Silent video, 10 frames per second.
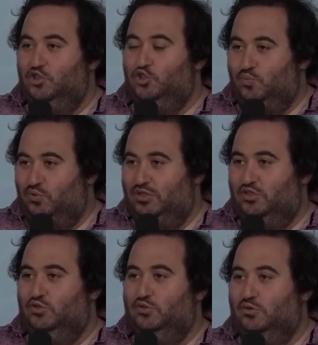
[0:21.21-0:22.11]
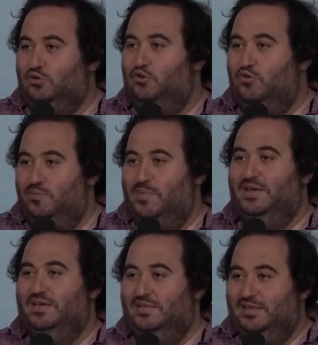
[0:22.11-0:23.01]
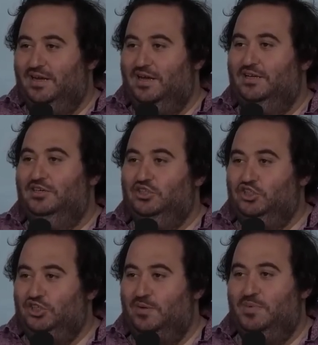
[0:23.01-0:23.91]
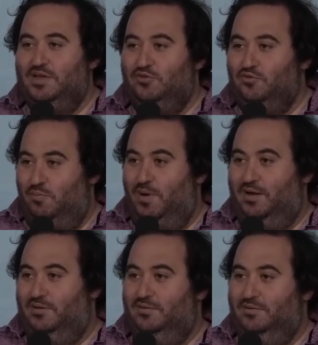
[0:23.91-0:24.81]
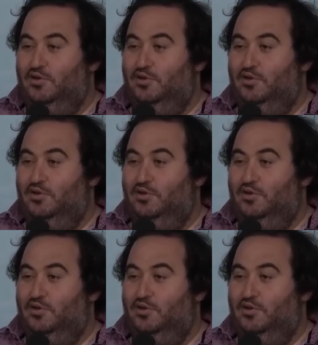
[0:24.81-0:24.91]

tu peux être sûr que le mec n'ira jamais nulle part.